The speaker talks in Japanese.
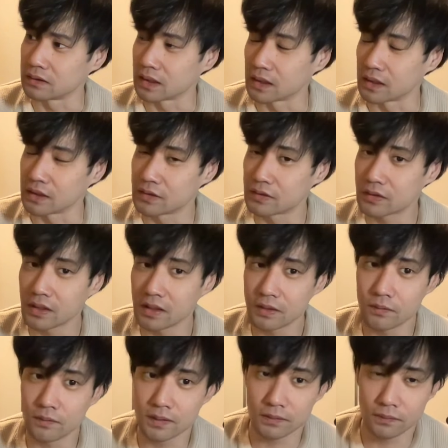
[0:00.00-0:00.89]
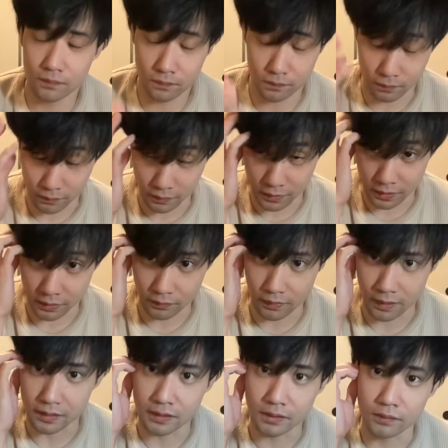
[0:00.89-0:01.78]
いつから動画投稿頻度
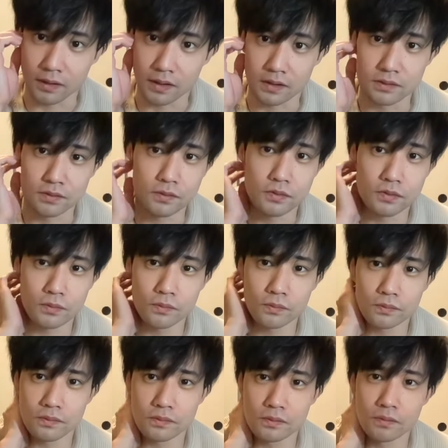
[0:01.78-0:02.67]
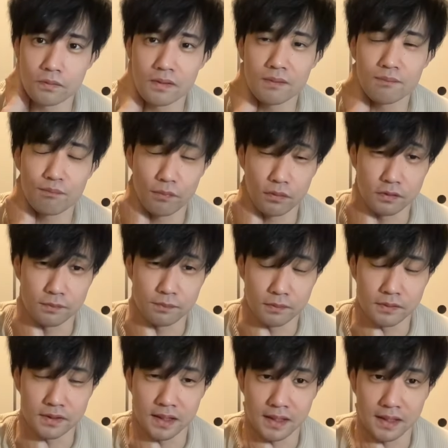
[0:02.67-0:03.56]
空いてるかな。ちょっとショートは
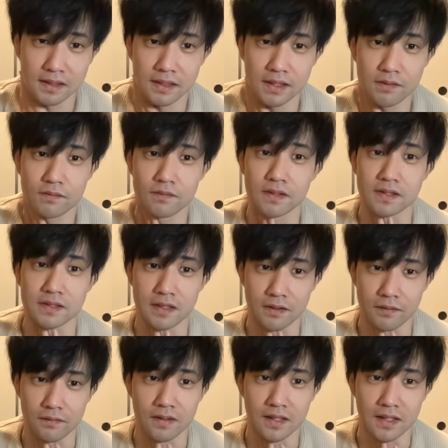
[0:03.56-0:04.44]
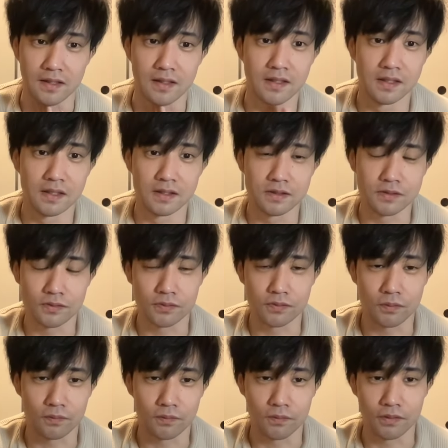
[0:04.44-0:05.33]
ポツポツ上げてるんですけど、はい。ちょっ
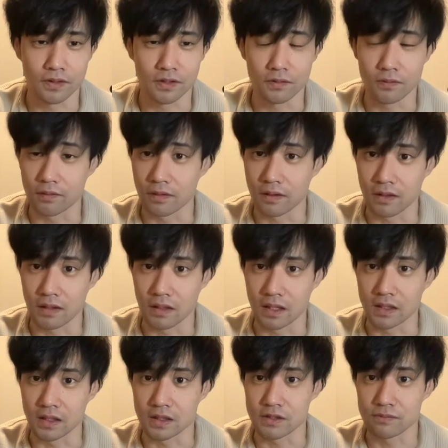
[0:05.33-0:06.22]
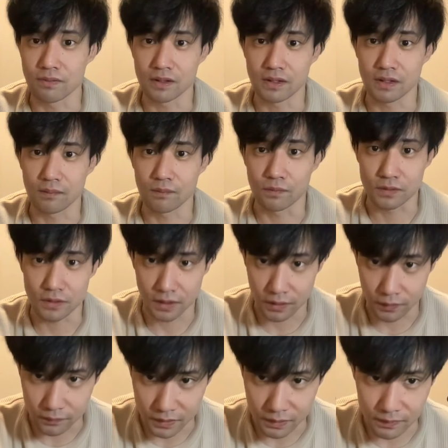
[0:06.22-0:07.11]
と頻度空いてしまって申し訳
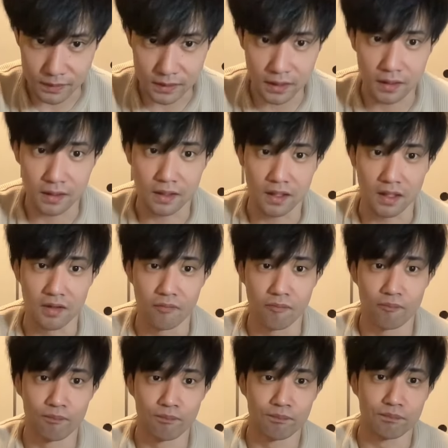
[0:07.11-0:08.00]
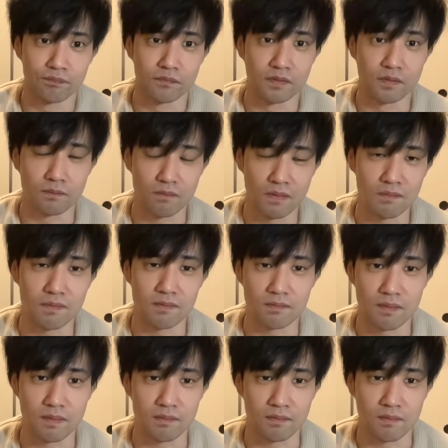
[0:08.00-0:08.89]
ございません。はい。まあ、もう
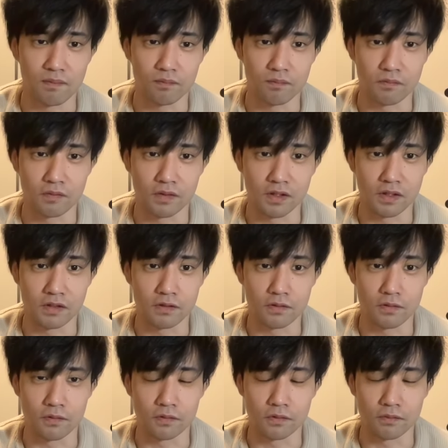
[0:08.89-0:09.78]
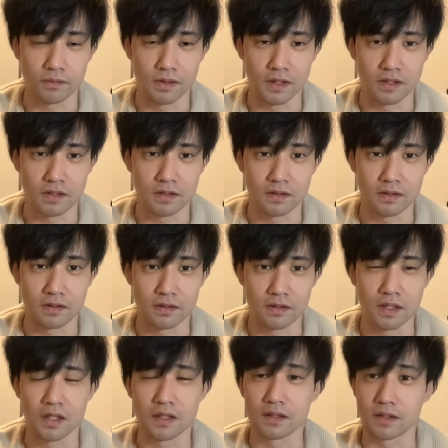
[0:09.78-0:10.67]
本当に黒飛び
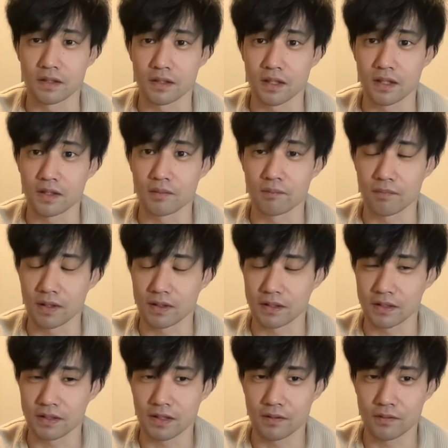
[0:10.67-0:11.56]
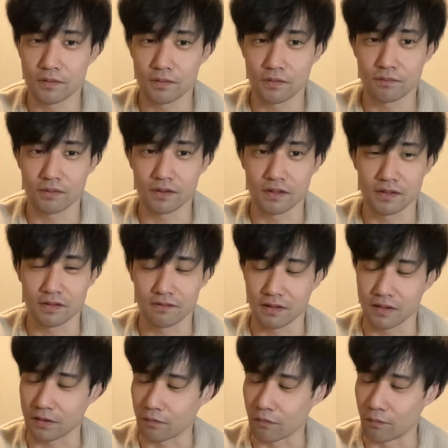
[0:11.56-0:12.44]
狙って、バーテンダー黒飛びは
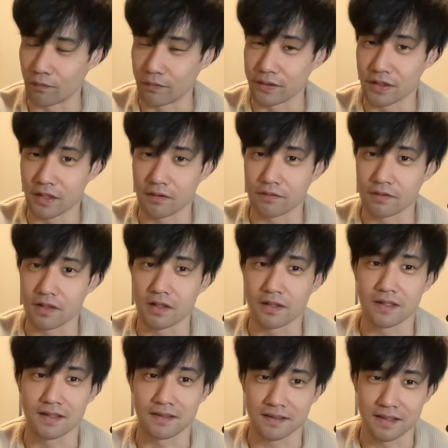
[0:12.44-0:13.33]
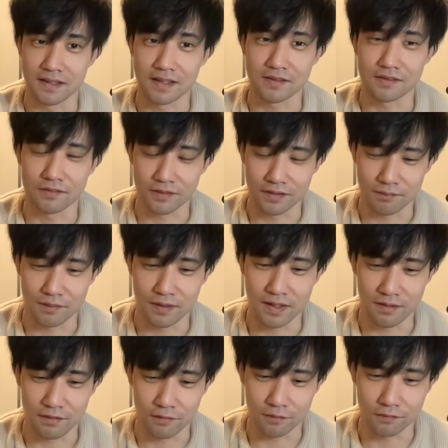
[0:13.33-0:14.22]
結構思い入れあるキャラなんで、それ
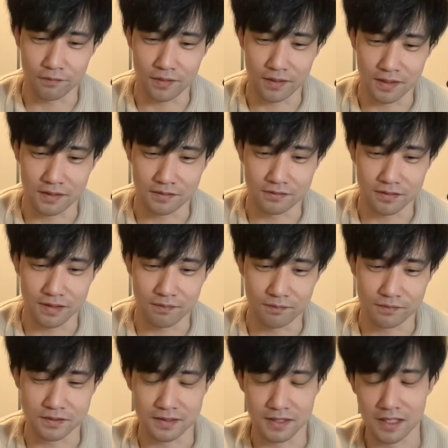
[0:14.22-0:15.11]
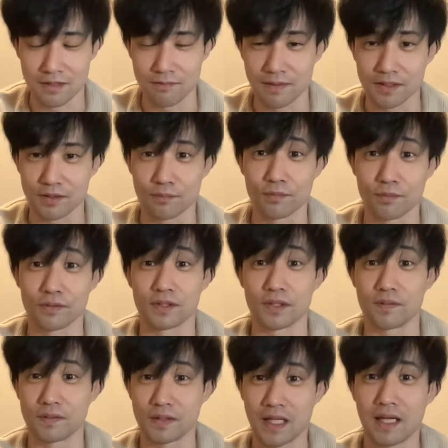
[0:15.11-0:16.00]
はこのアカウントでも使えればと思って
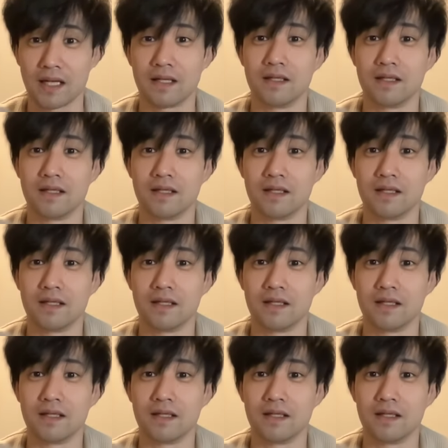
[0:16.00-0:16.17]
るんで、